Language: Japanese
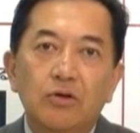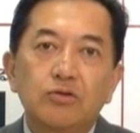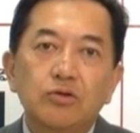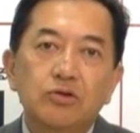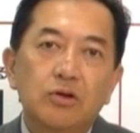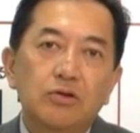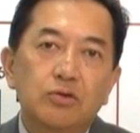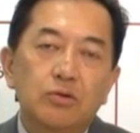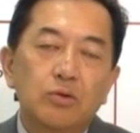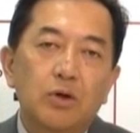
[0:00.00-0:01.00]
るそして
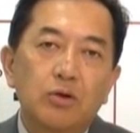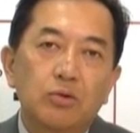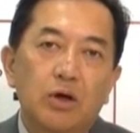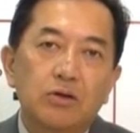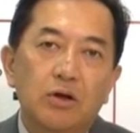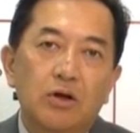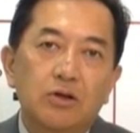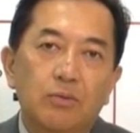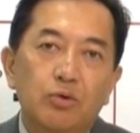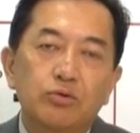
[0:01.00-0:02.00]
その他の
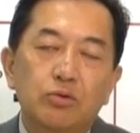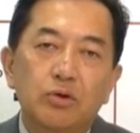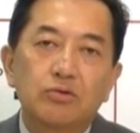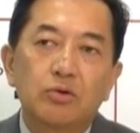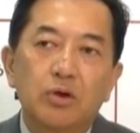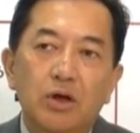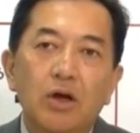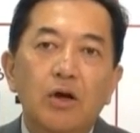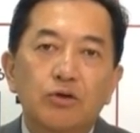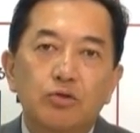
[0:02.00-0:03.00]
方々もそれぞれ
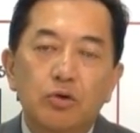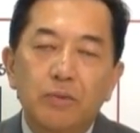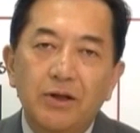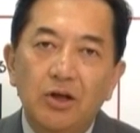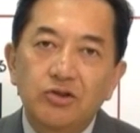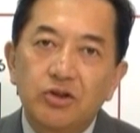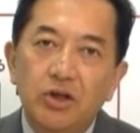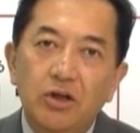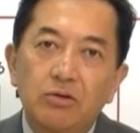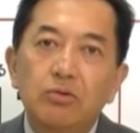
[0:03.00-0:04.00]
相場な
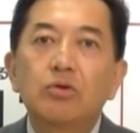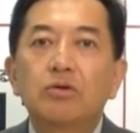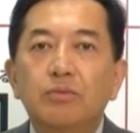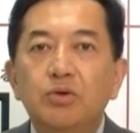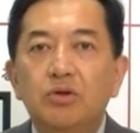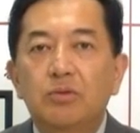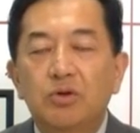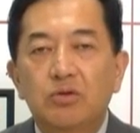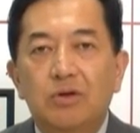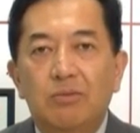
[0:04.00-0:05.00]
式と呼ぶ人
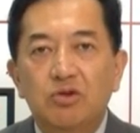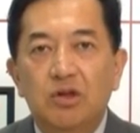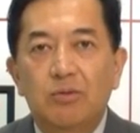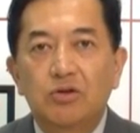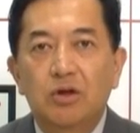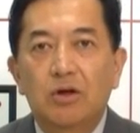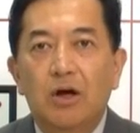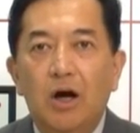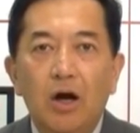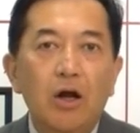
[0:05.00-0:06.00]
もいるかもしれません
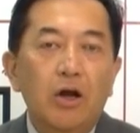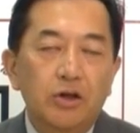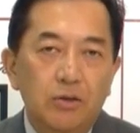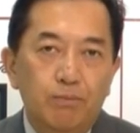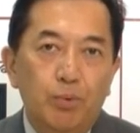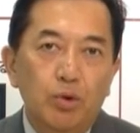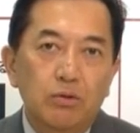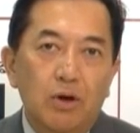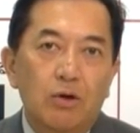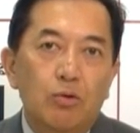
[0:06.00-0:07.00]
が一方
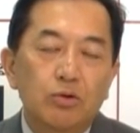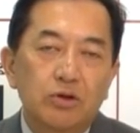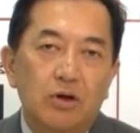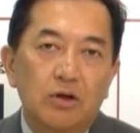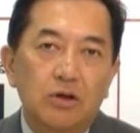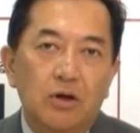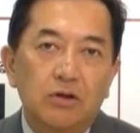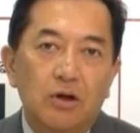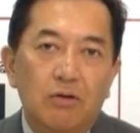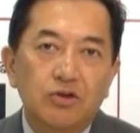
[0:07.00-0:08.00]
ではこうした
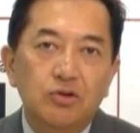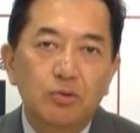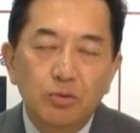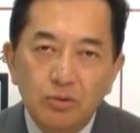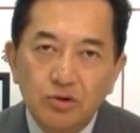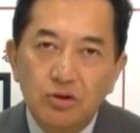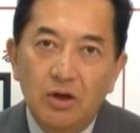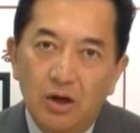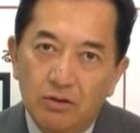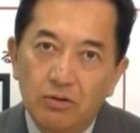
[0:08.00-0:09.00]
方々は仕事師
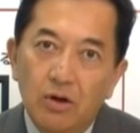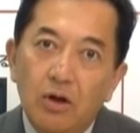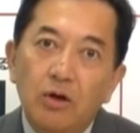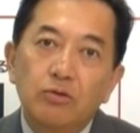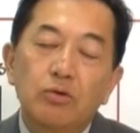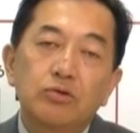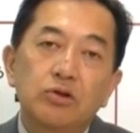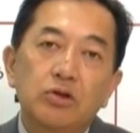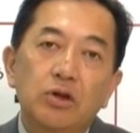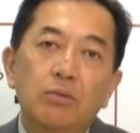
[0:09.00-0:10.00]
である同
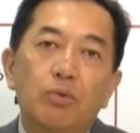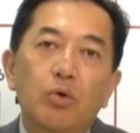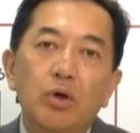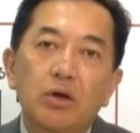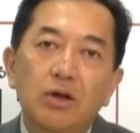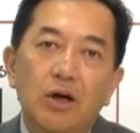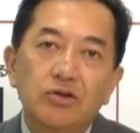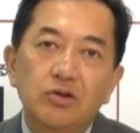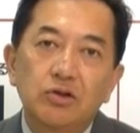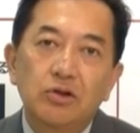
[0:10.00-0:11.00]
時に防衛
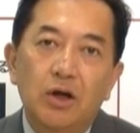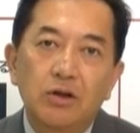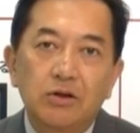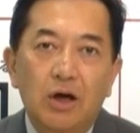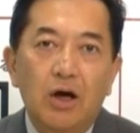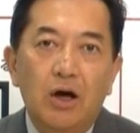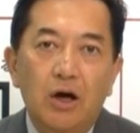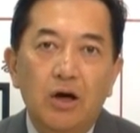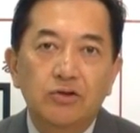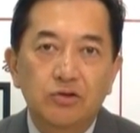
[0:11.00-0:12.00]
大臣になった
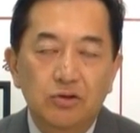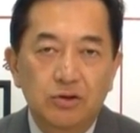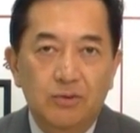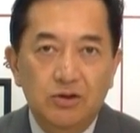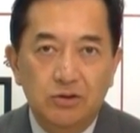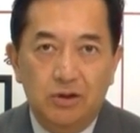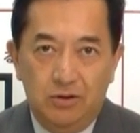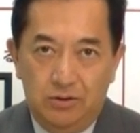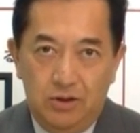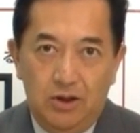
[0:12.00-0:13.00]
林芳正
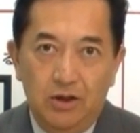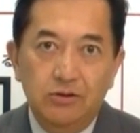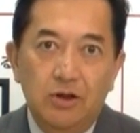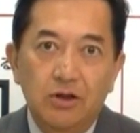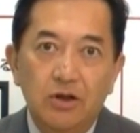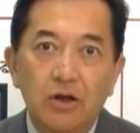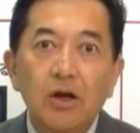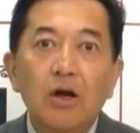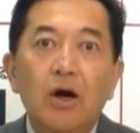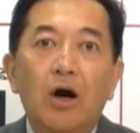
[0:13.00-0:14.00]
さんであった
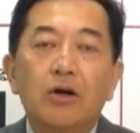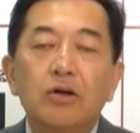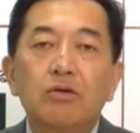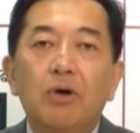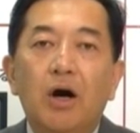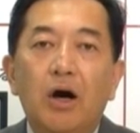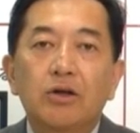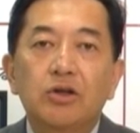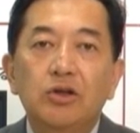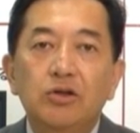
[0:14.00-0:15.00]
りあるい
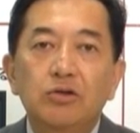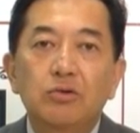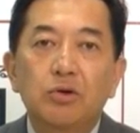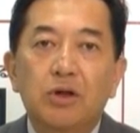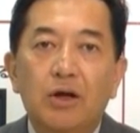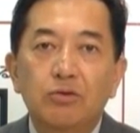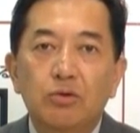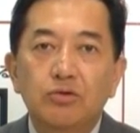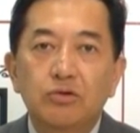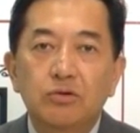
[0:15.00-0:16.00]
は金融を担
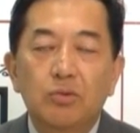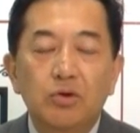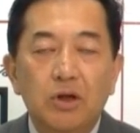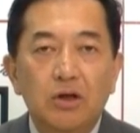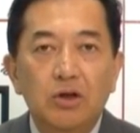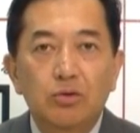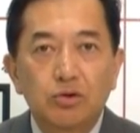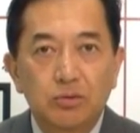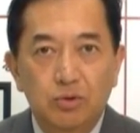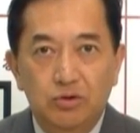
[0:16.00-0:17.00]
当する茂木利
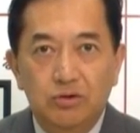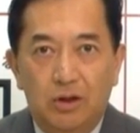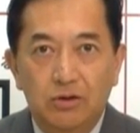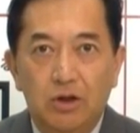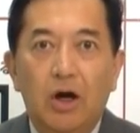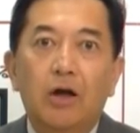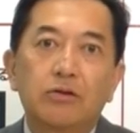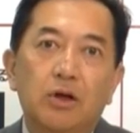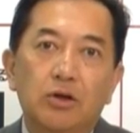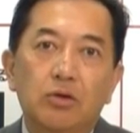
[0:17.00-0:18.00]
光さんで
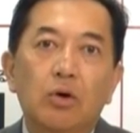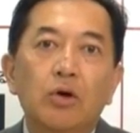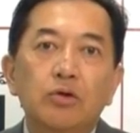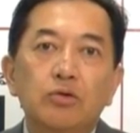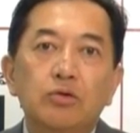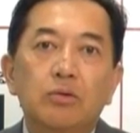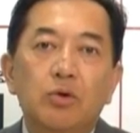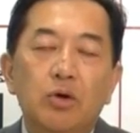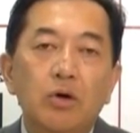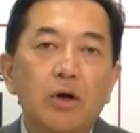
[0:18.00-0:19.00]
あったりというの
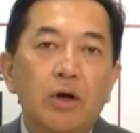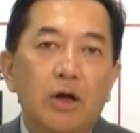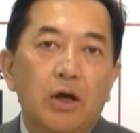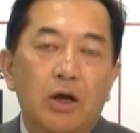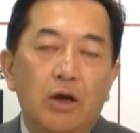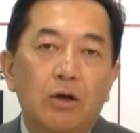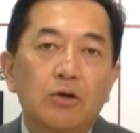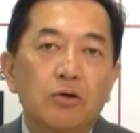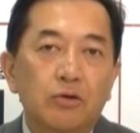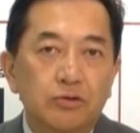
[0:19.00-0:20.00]
も、
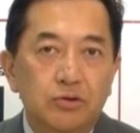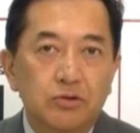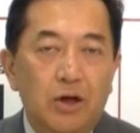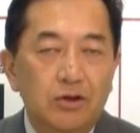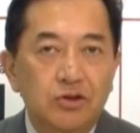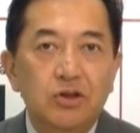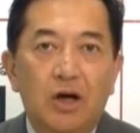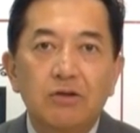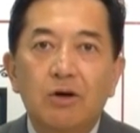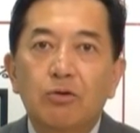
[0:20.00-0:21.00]
え
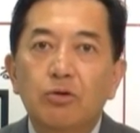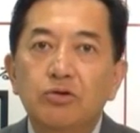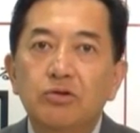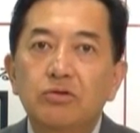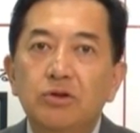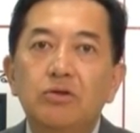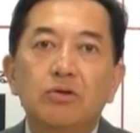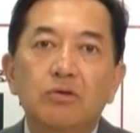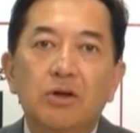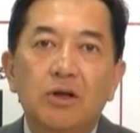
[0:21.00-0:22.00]
48あるいは52
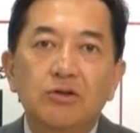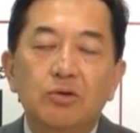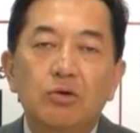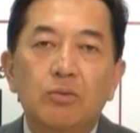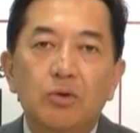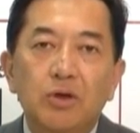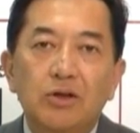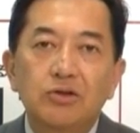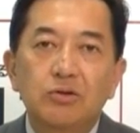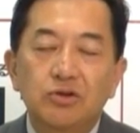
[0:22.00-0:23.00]
という私とほぼ
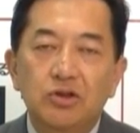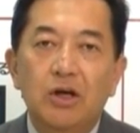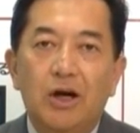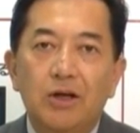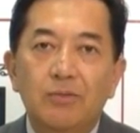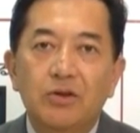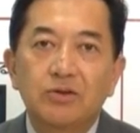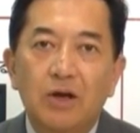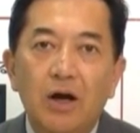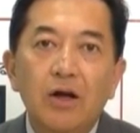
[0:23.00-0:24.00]
同じ年でありま
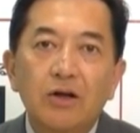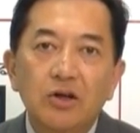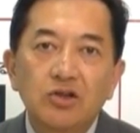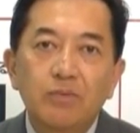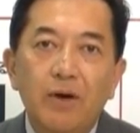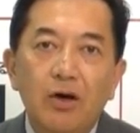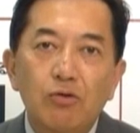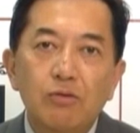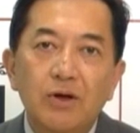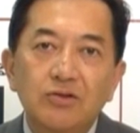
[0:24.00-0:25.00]
すが決して
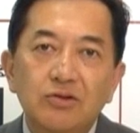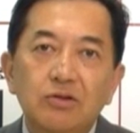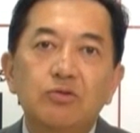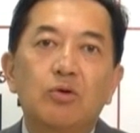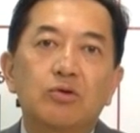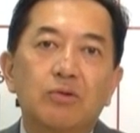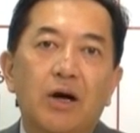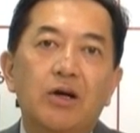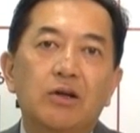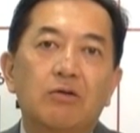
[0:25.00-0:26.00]
パフォーマンスに動く
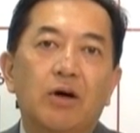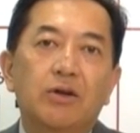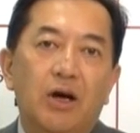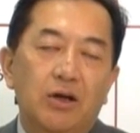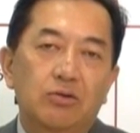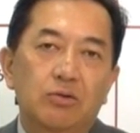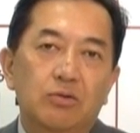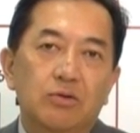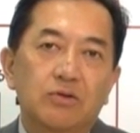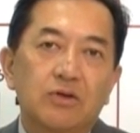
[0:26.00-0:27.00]
わけではないという
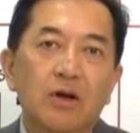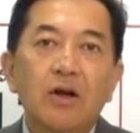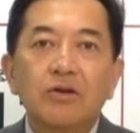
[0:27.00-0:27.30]
ことです。